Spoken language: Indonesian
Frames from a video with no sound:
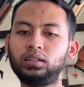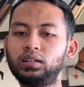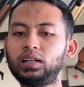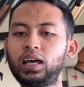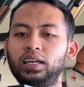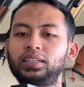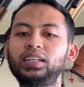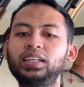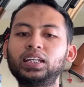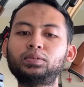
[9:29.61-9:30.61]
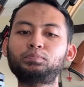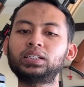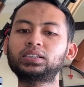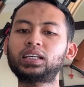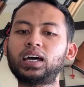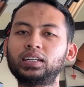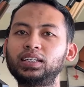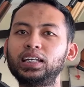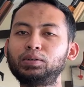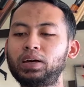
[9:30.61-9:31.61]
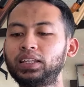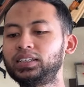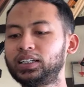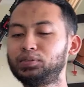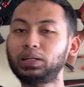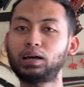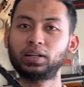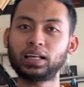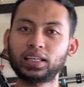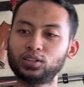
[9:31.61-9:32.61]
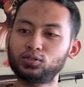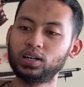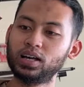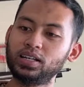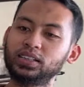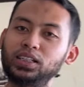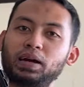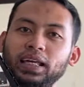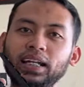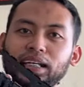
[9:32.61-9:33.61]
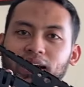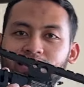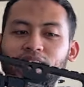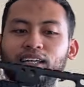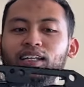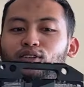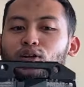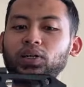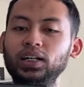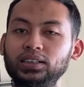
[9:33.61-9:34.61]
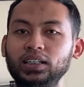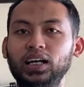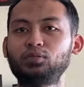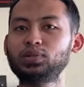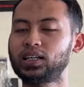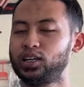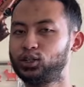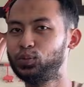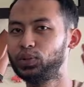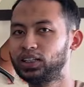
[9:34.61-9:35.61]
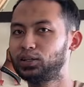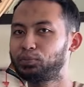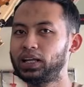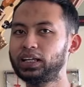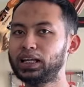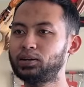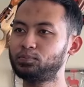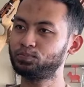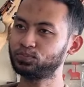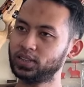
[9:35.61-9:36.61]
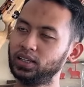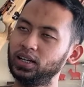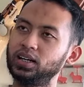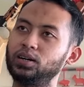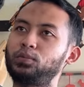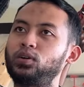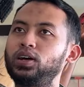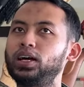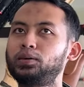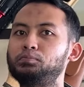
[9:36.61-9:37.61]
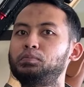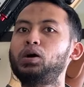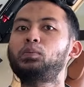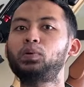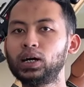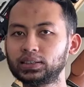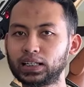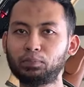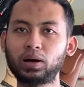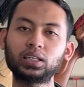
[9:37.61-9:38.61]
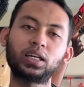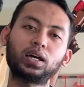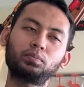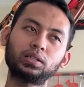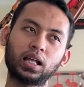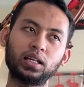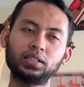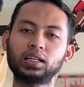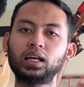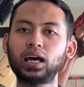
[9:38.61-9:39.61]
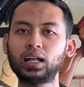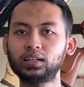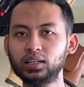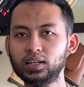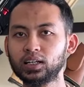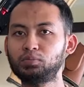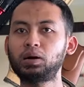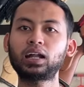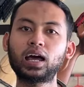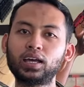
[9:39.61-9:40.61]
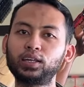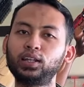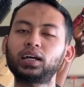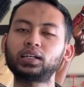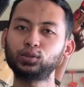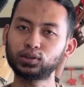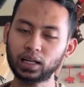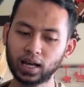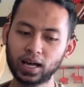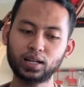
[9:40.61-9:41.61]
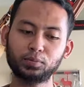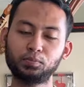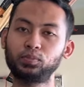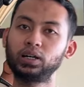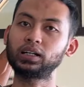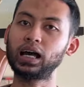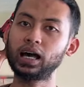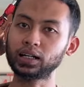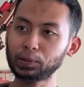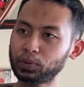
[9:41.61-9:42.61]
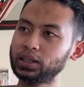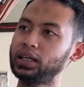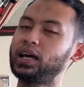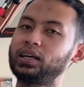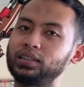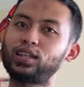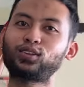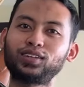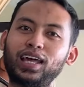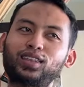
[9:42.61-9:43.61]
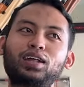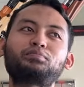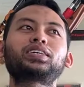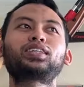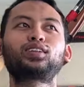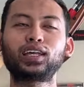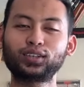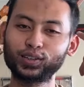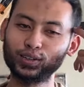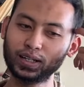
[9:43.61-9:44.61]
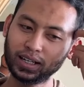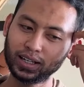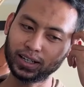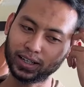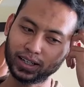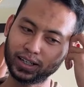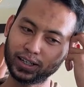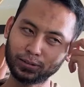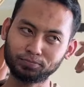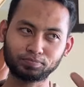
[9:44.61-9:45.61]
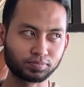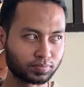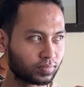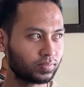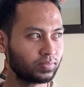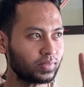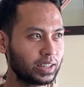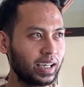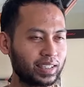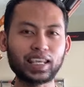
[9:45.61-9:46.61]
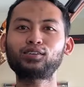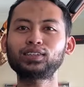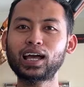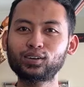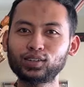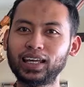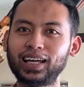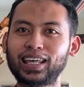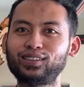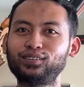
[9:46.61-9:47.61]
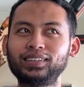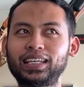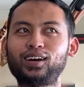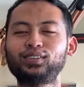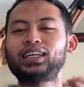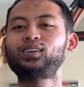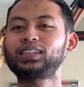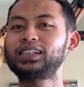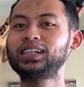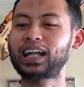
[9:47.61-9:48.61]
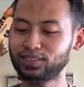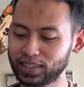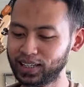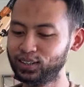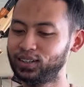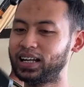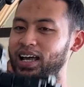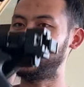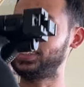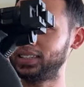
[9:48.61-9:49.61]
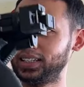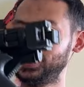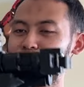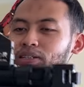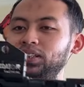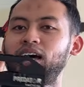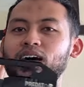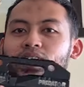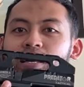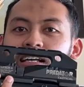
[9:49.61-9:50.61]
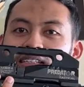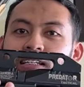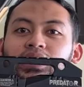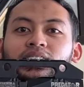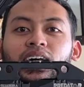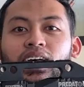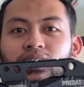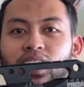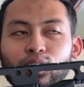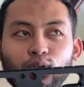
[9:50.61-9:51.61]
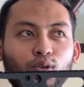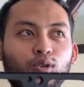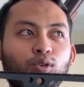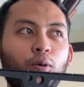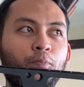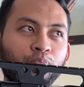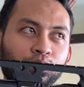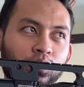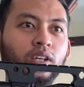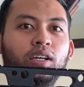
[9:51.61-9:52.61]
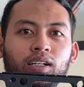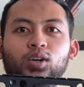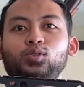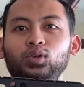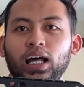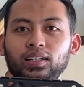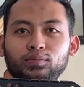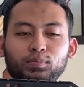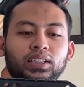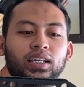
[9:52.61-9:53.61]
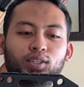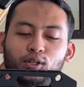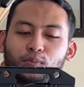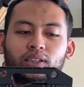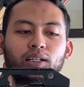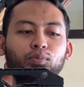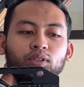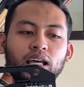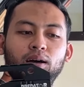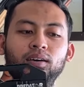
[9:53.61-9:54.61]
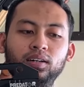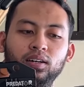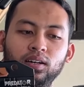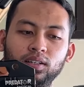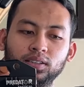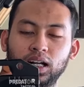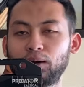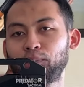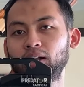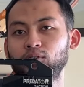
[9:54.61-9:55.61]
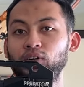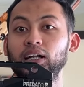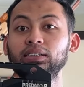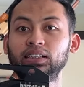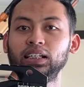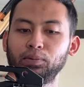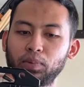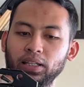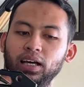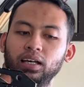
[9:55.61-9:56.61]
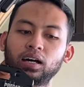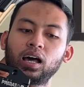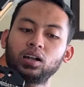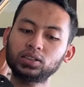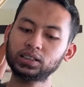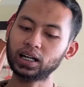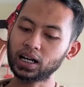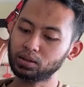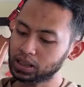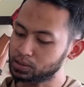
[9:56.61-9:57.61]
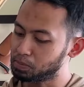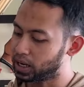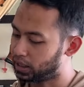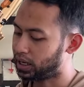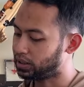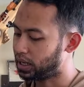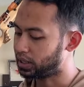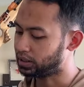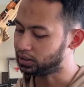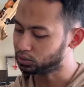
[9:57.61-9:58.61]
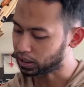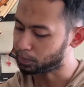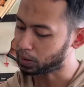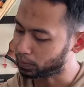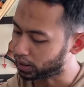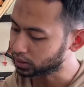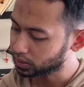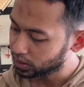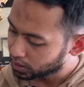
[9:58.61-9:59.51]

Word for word: Nah, jadi ini bisa dilipat ya. Jadi penampilannya itu jadi makin ringkas kayak gini dulu betul? Jadi kalau misalnya dulu betul pengen uh, pokoknya bawa bawa senapannya ya misalnya jalan kemana gitu ya ke hutan biar nggak ribet ya nyantol nyantol apa nyantol nyantol tuh uh, eh, nyangkut nyangkut ya nyangkut nyangkut nyangkut ke ranting gitu nah jadi ini bisa jadi salah satu keunggulan misalnya dulu Bedeler punya senapan versi lipat ya. Kalau cara mengembalikannya lagi itu gampang banget.